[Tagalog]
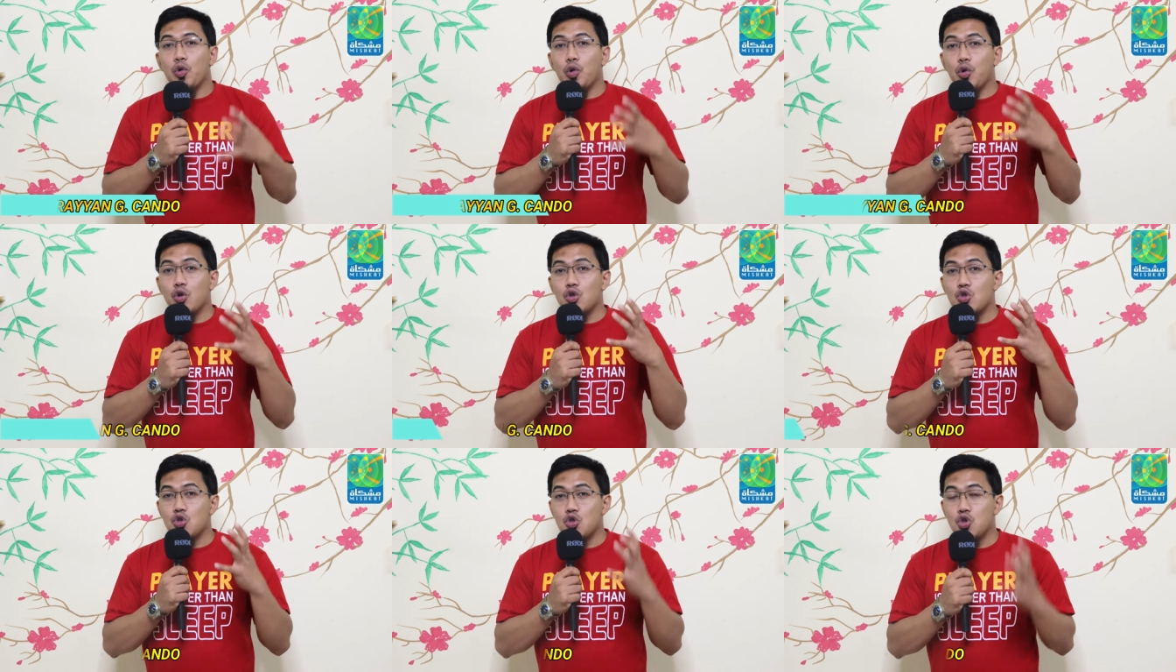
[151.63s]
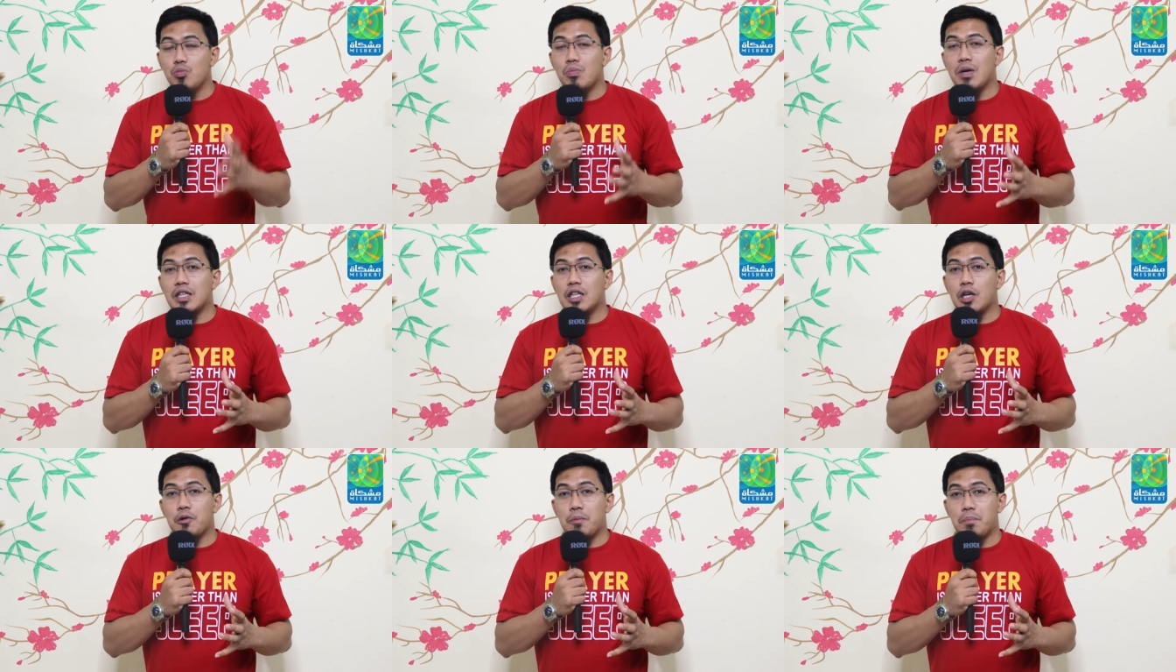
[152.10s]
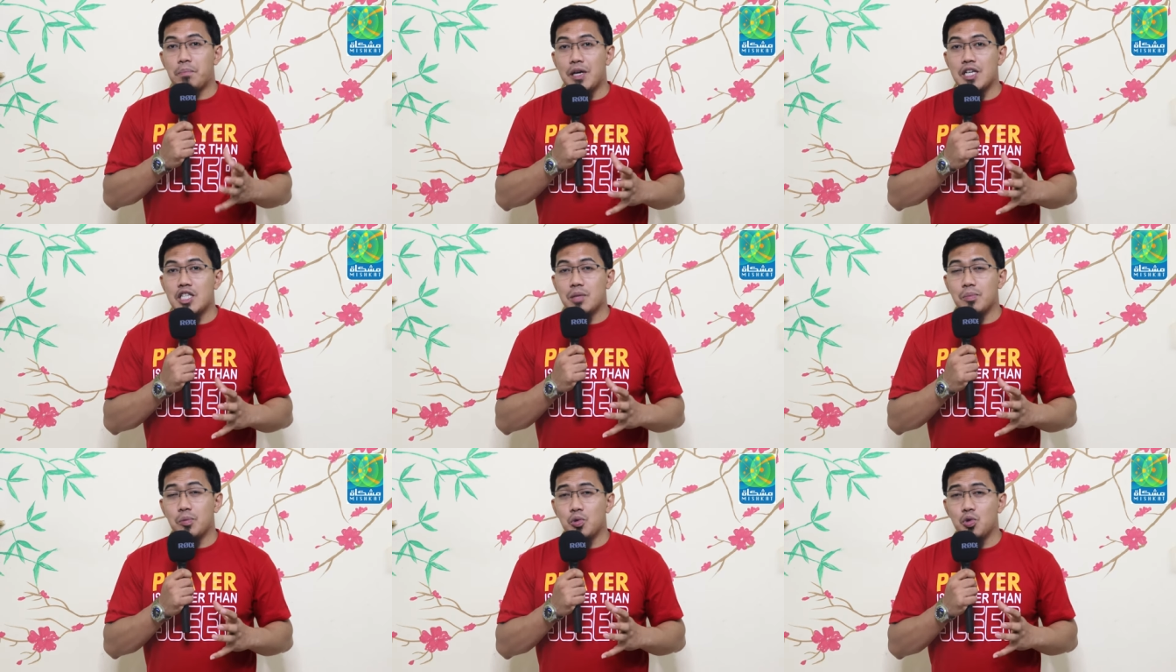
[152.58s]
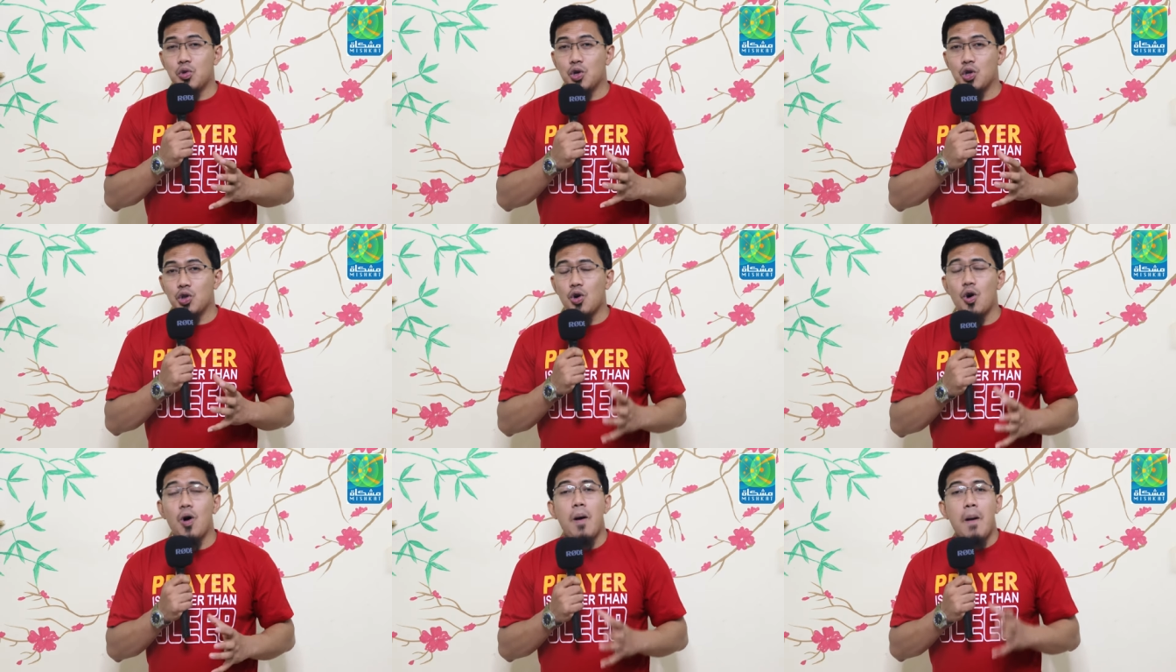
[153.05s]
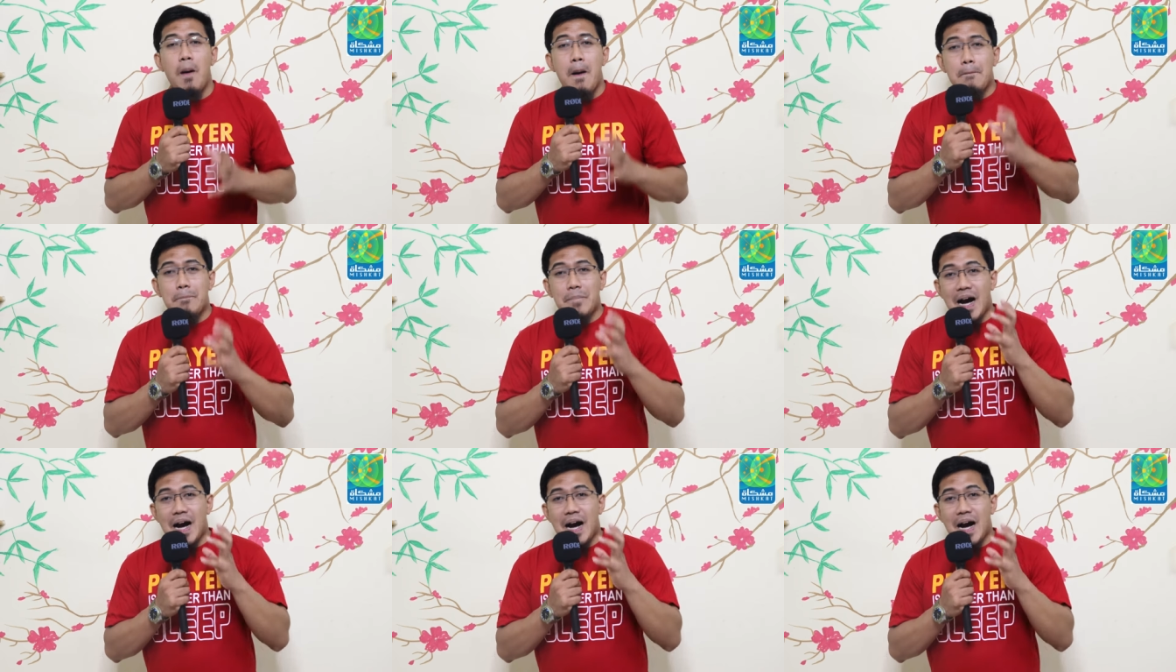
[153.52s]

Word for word: kung gusto nyo magtagumpay sa mundong ito,